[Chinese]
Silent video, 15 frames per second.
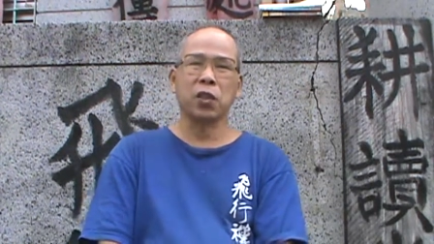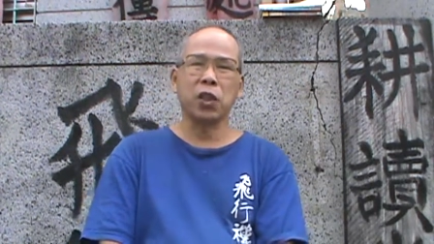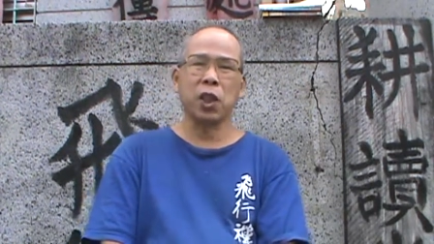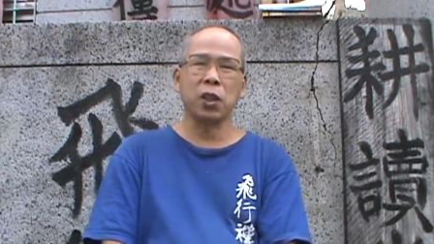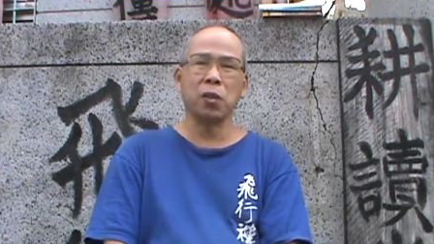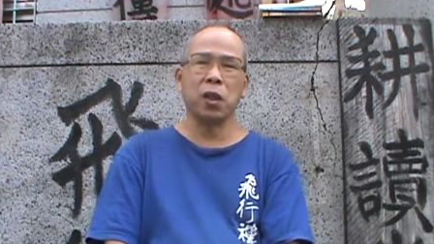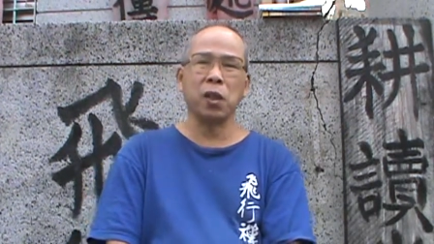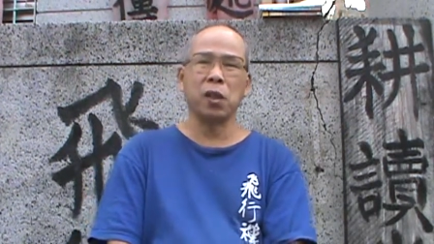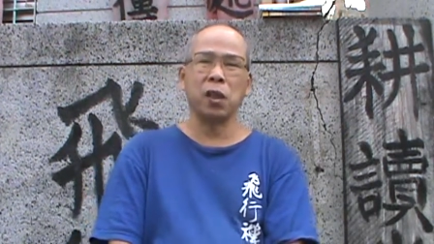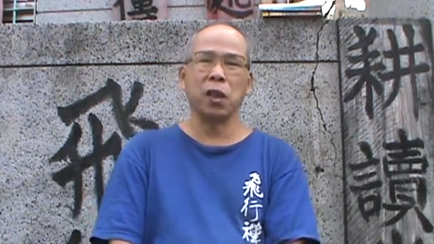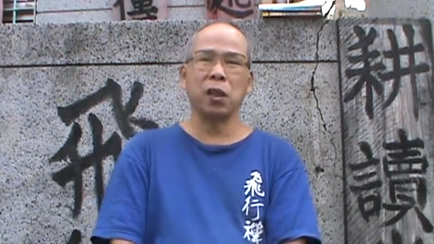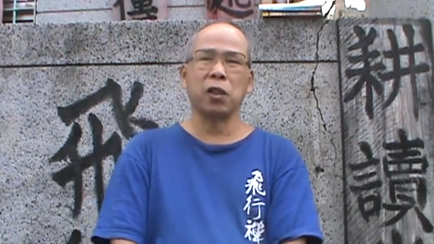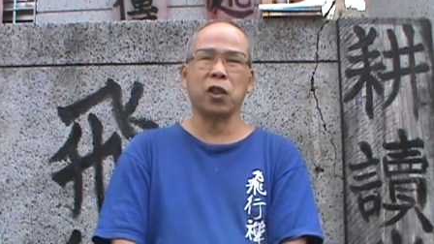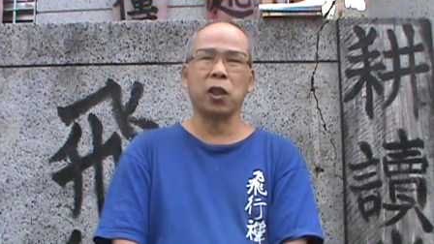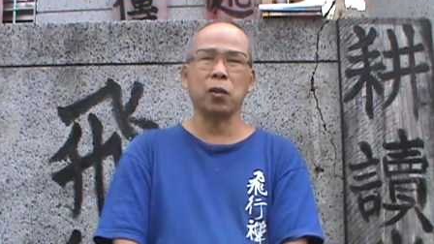潜水
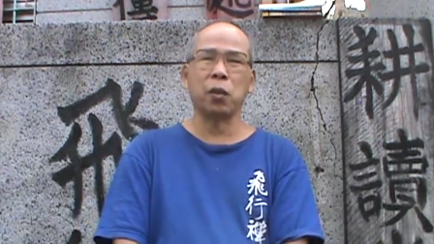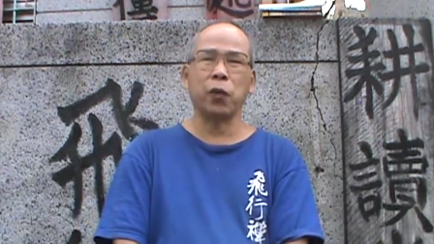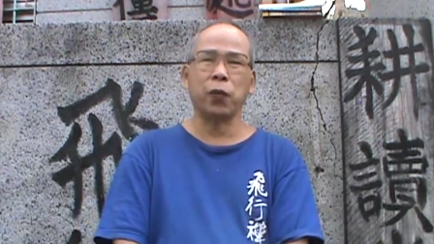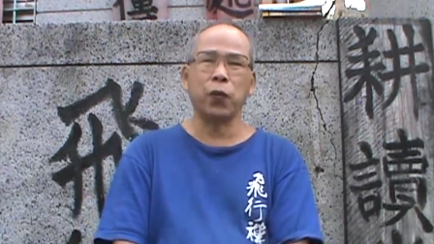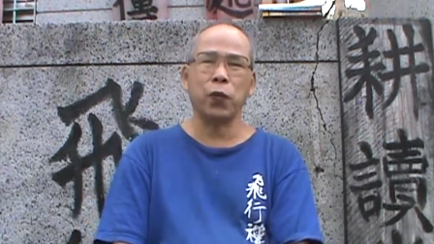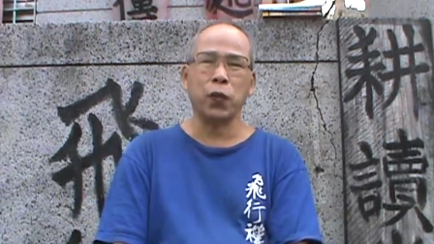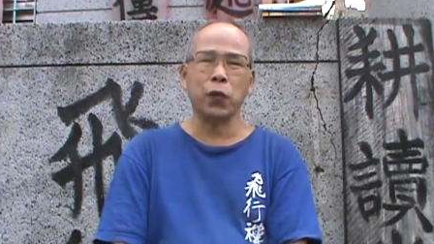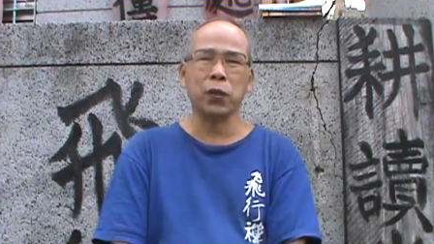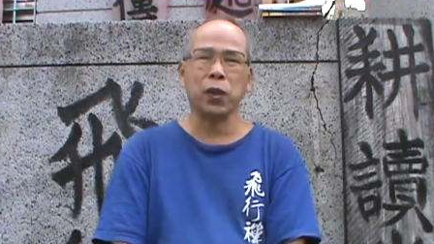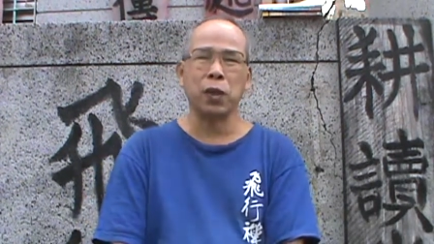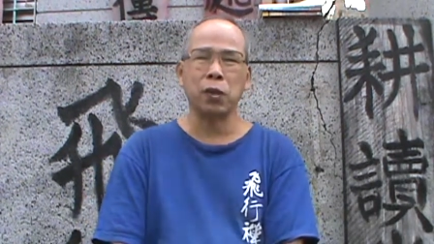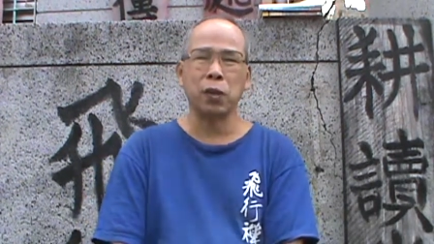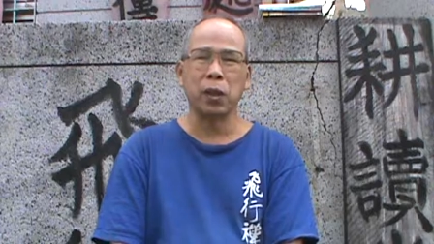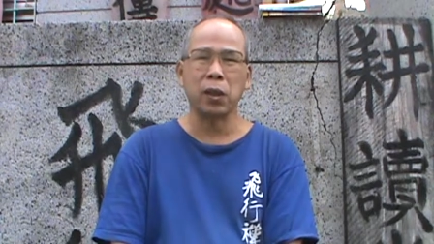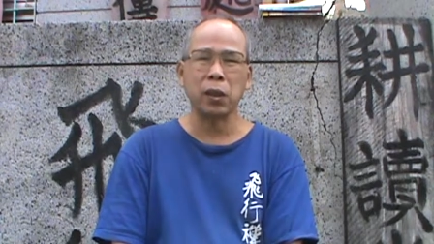者、潜水夫、
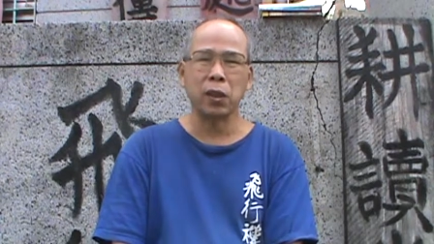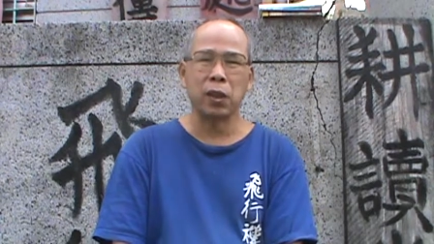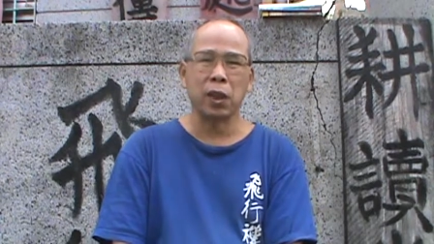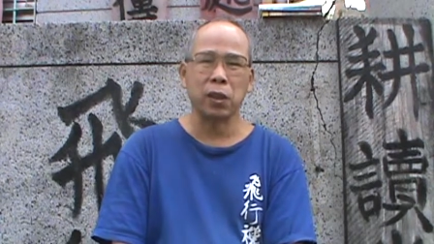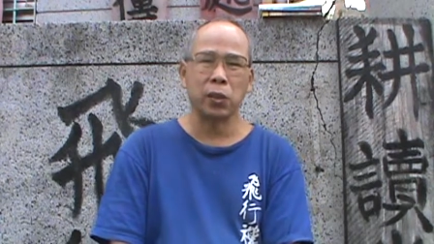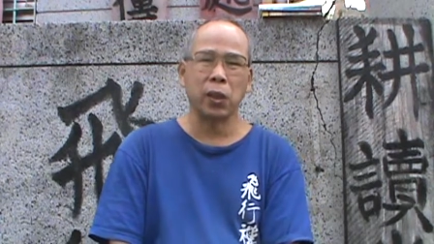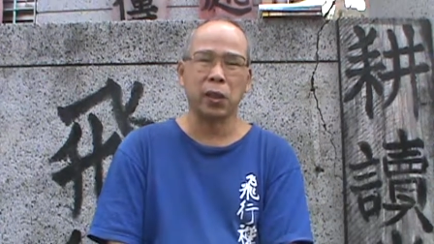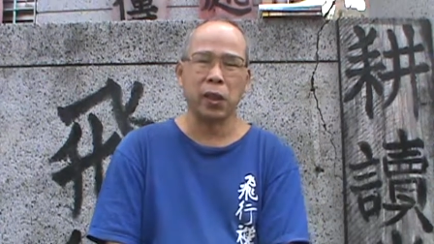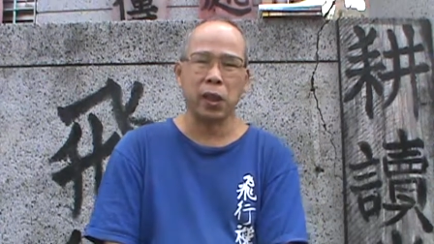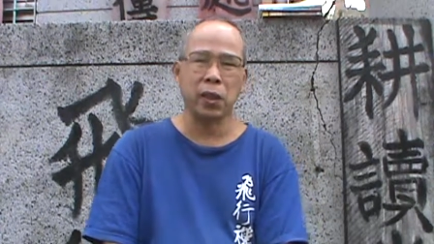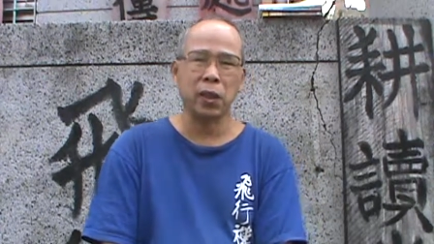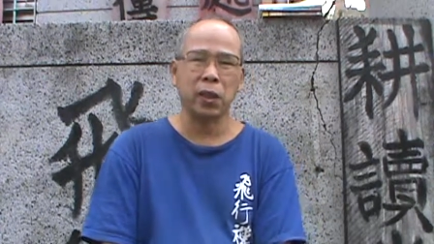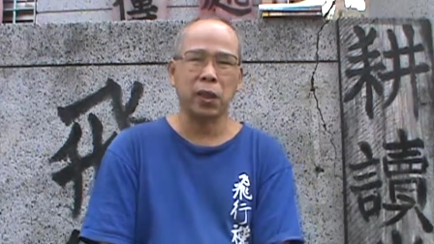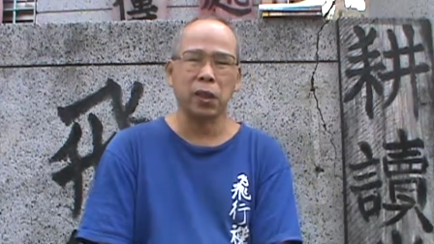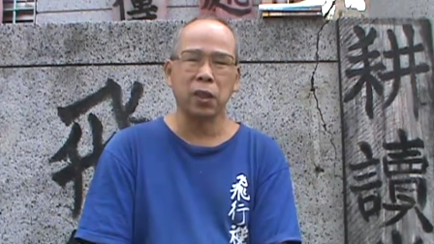潜水潜水
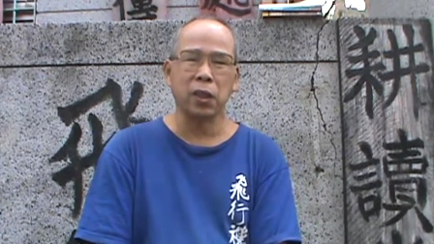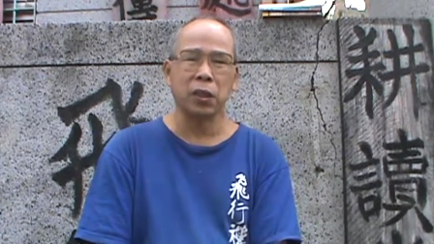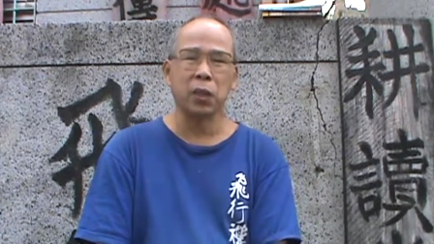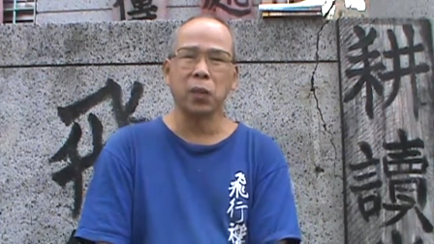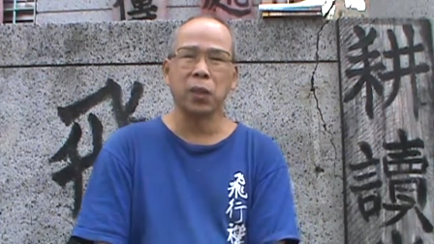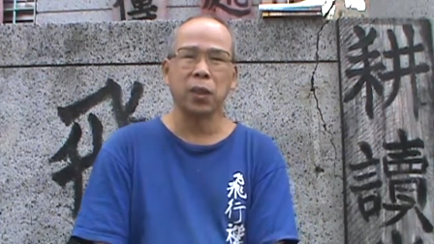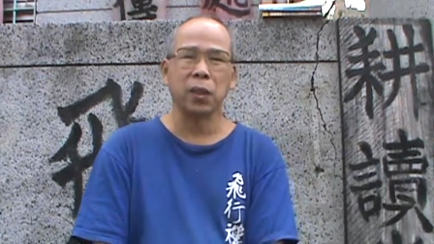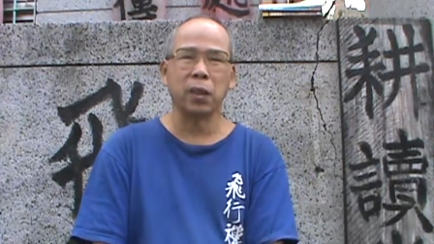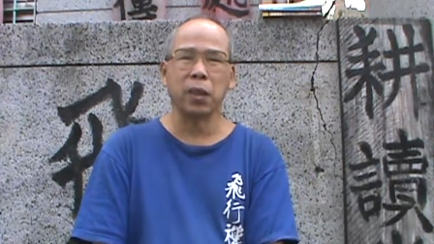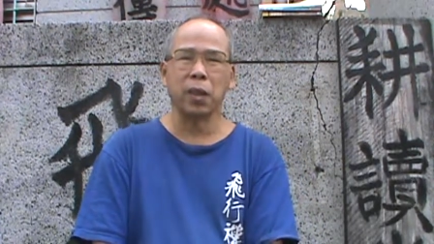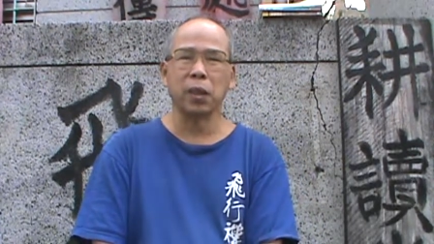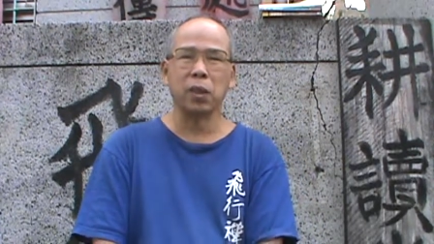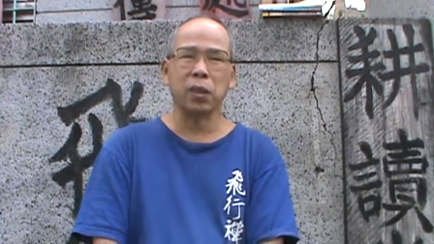人等等都可以了。